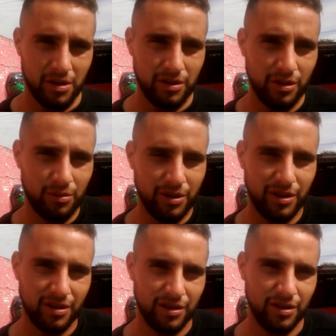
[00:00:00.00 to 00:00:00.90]
Sí, como
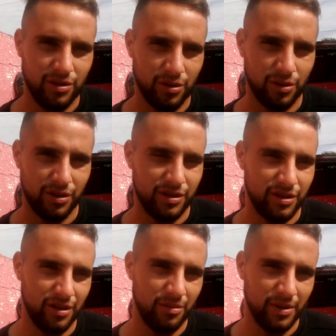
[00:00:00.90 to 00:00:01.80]
dije recién, yo creo que
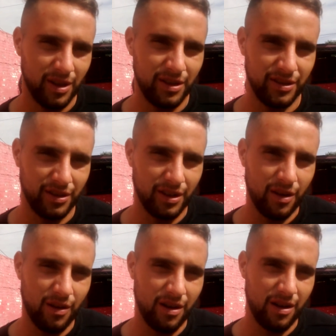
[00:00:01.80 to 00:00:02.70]
si el penal
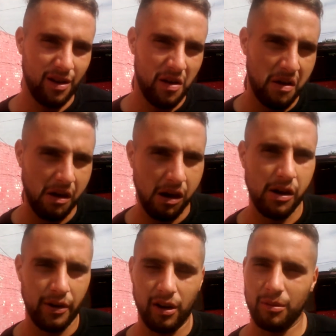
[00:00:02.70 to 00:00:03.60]
entraba,
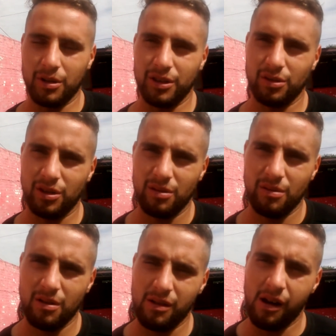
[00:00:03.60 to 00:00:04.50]
iba a cambiar la historia.
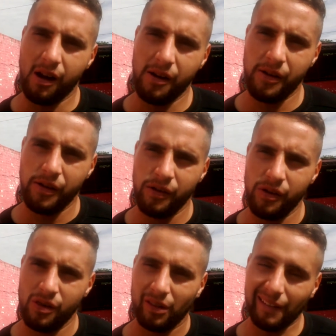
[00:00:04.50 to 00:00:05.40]
¿Qué te dejó
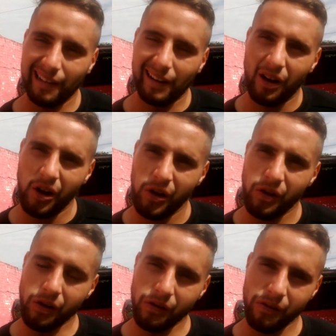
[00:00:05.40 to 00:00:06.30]
más allá del
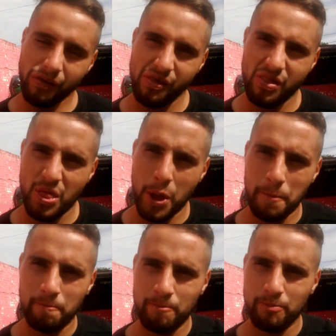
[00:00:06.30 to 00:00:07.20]
penal y del
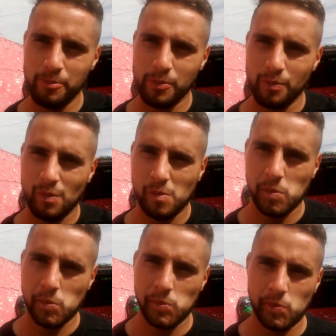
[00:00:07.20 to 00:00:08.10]
resultado, la, la actuación del equipo?